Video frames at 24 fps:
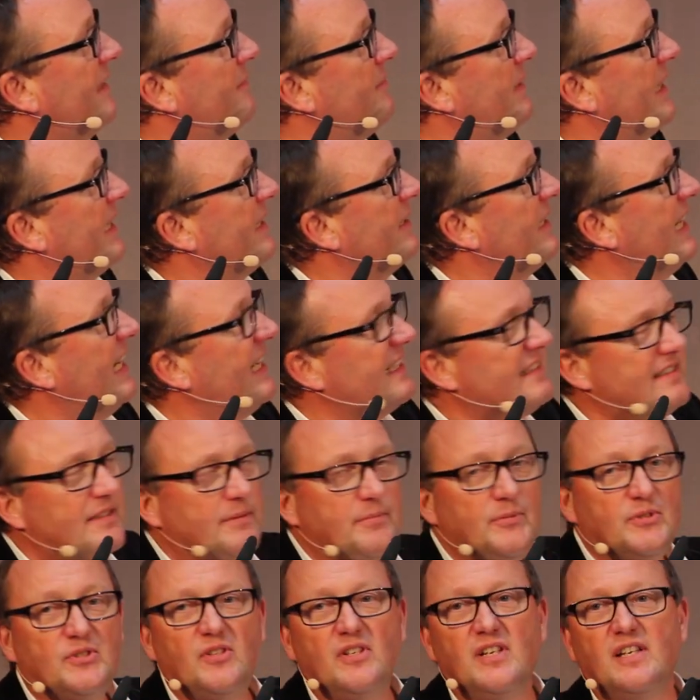da machen. Achten Sie
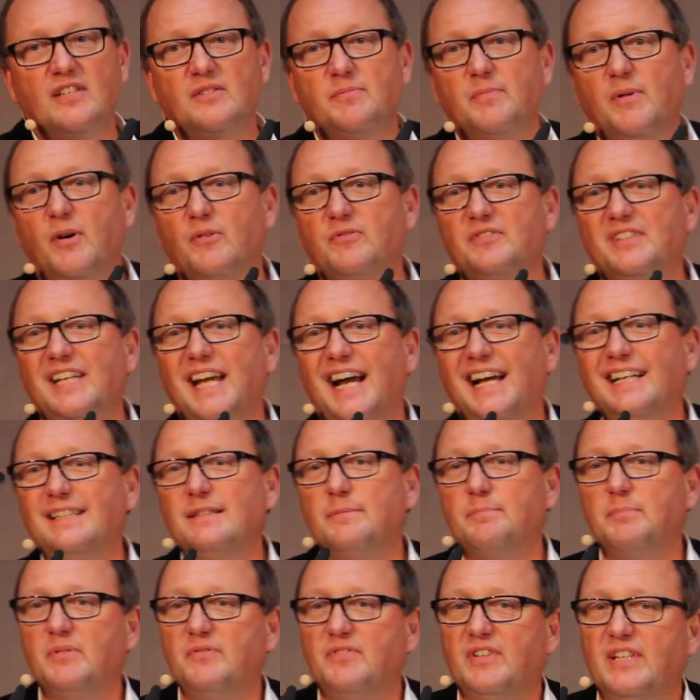besonders mal auf die
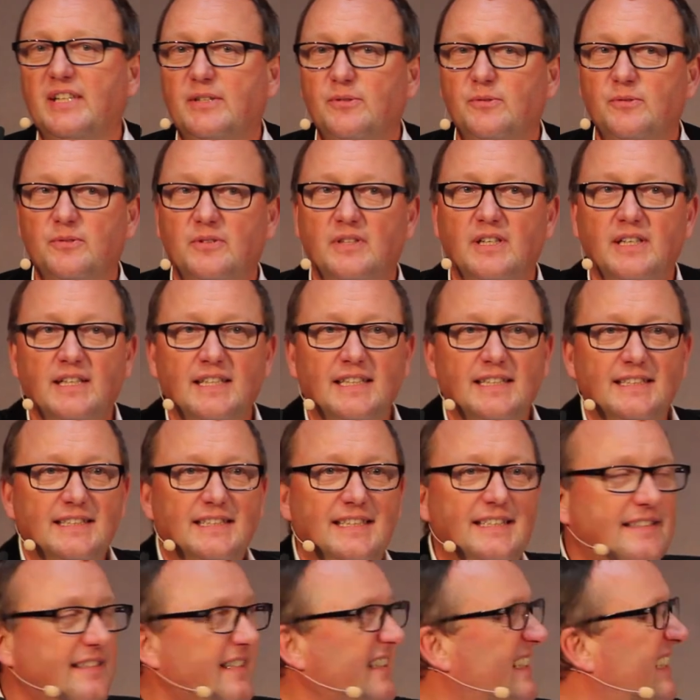Handbewegung
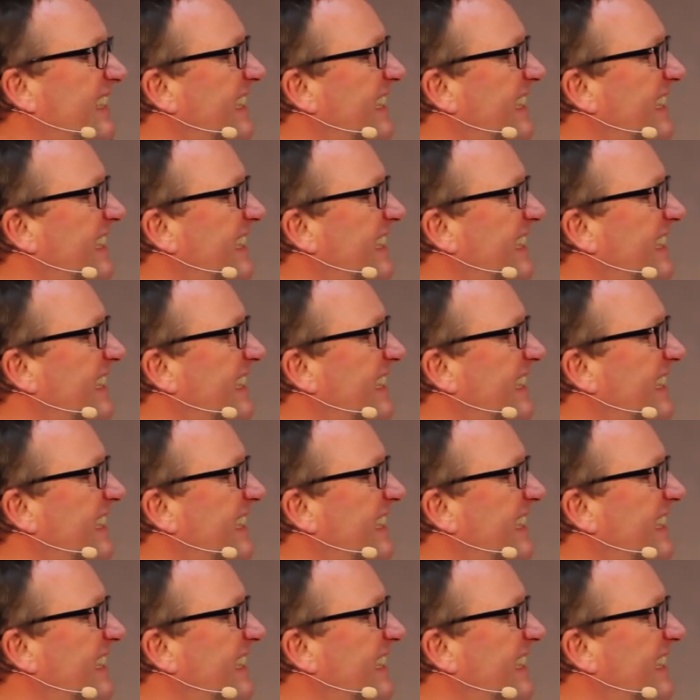dieser